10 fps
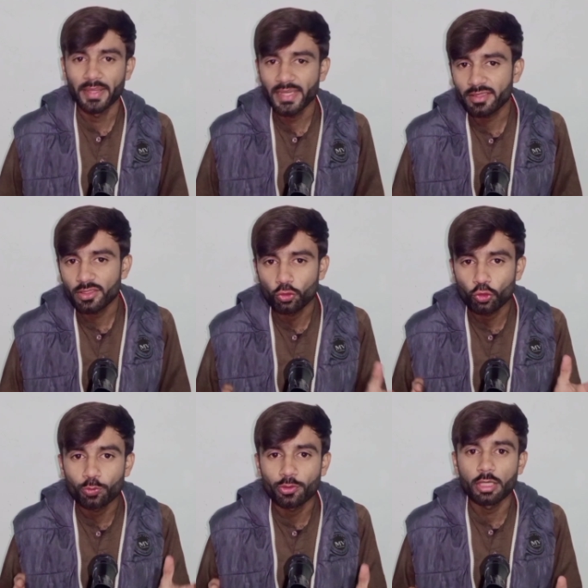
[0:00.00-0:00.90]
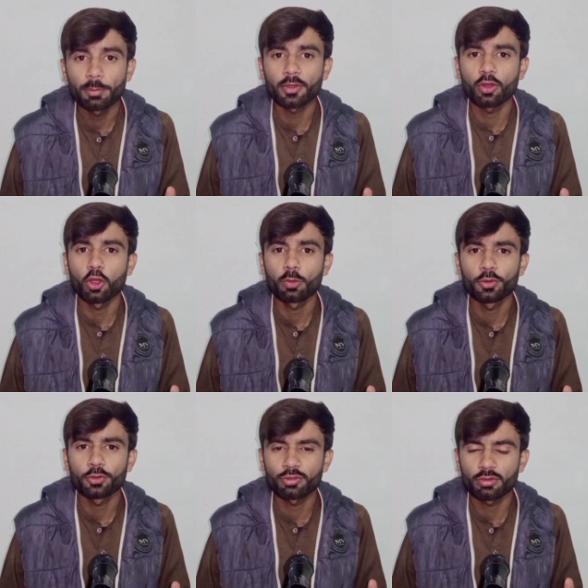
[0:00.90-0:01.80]
मैंने इनके YouTube चैनल पर
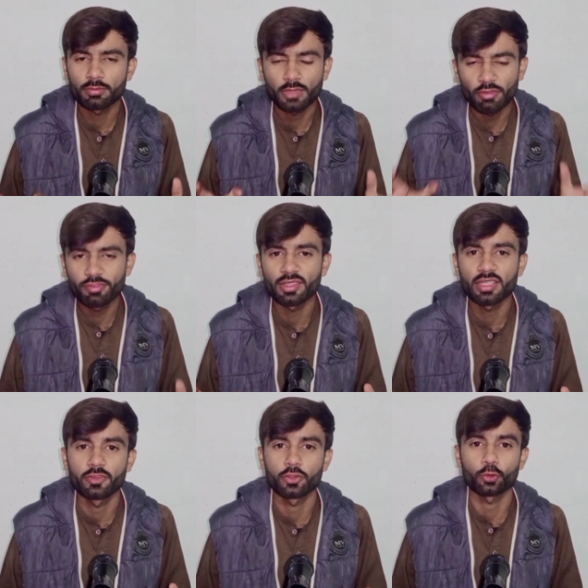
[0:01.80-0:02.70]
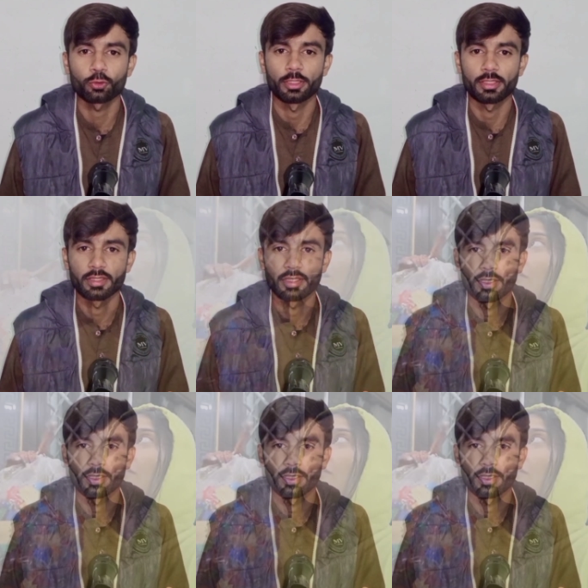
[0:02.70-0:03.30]
ऑलमोस्ट काफ़ी सारी वीडियोस देखी